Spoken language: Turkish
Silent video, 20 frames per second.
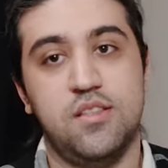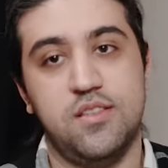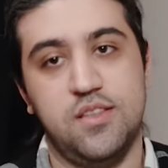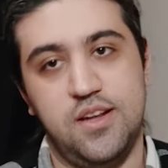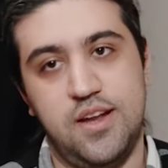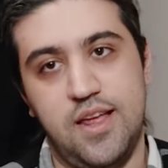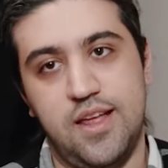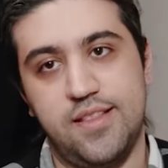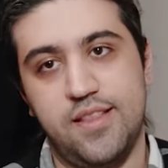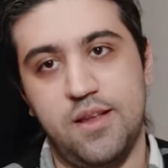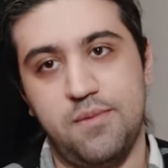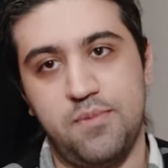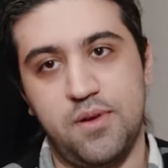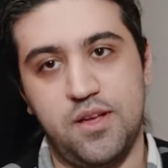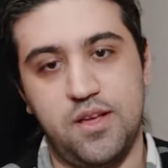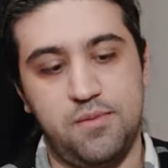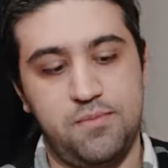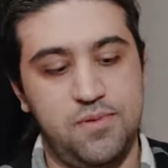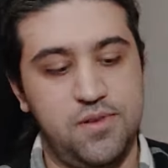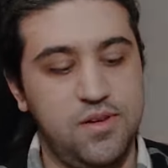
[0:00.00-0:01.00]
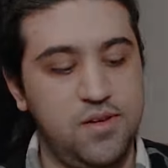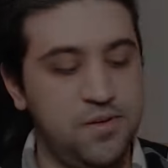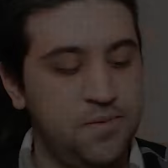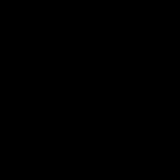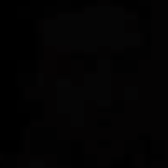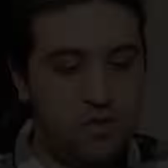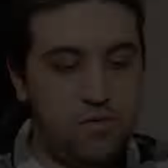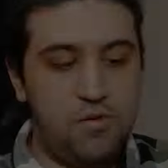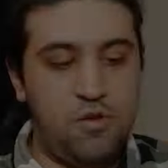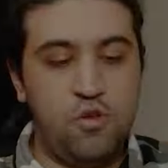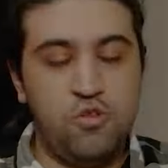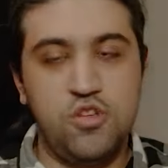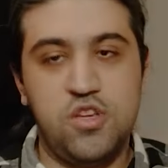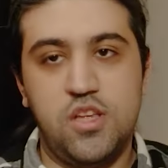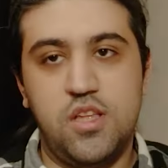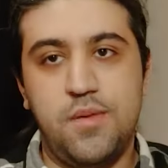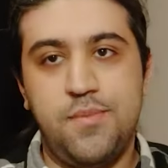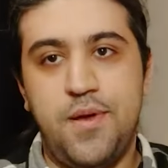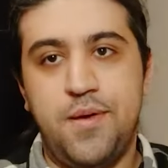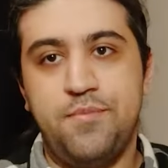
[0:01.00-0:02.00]
Dileyenler bakabilir. Şimdi
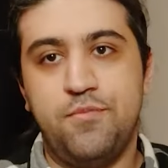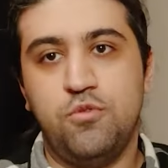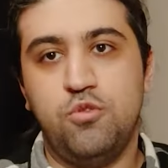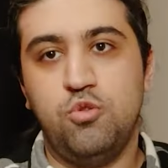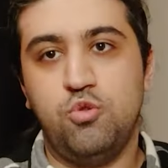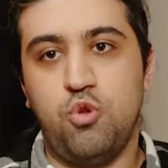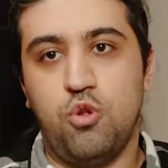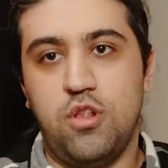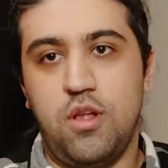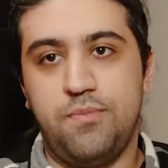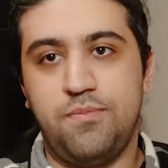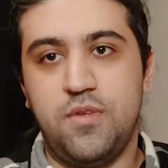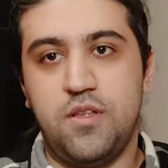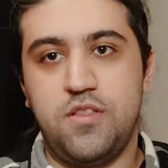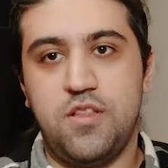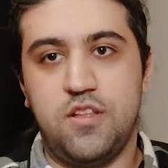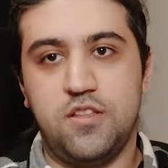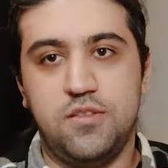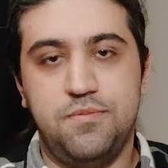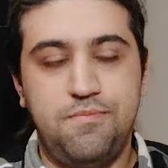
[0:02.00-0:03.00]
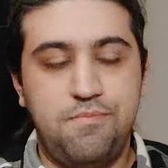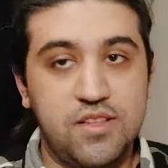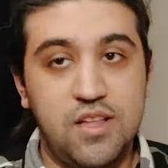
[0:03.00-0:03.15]
öncelikle ben bunu dolaptan aldım.